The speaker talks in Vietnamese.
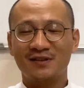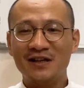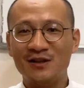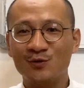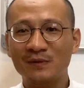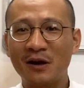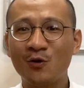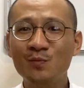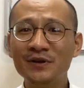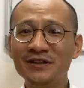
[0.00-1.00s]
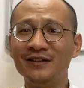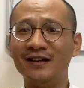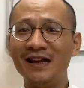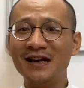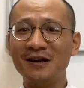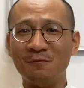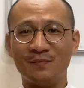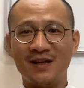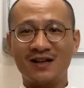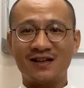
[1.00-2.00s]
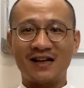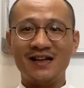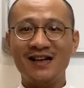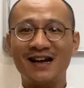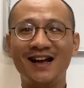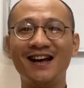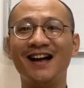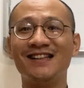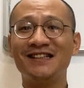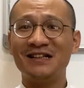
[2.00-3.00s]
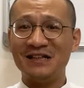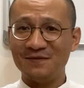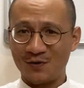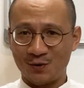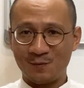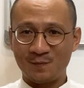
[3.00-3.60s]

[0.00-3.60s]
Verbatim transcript: thì chúng ta cũng đừng nên đồng nhất đấy đã là chân lý vội.